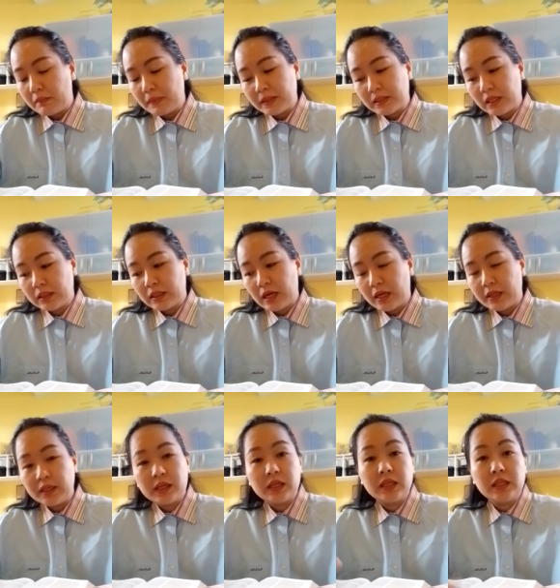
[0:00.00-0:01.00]
pasal
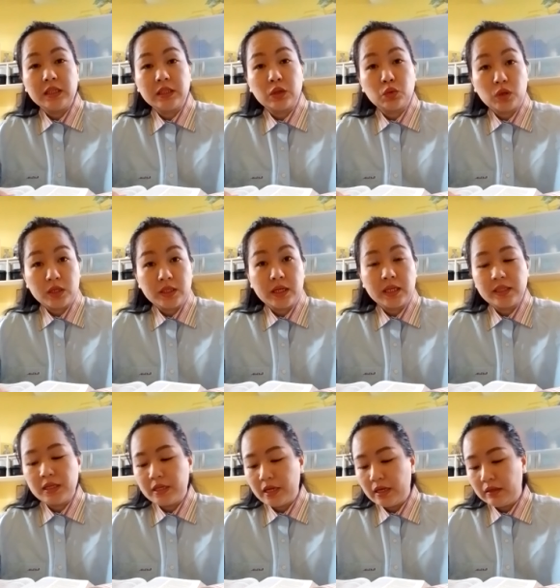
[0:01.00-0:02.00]
terakhir di satu
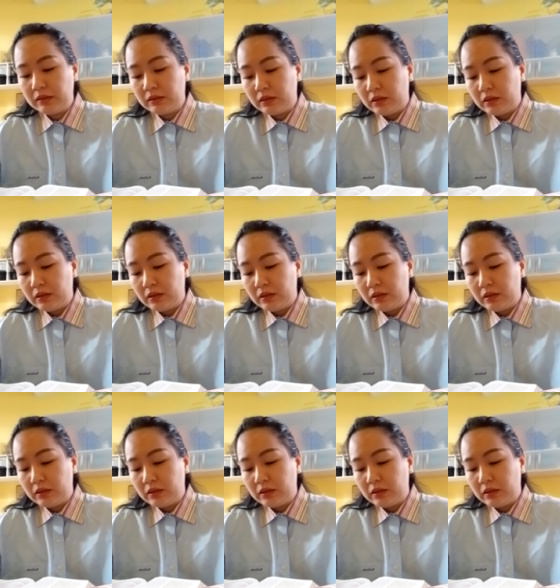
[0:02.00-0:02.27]
raja-raja ya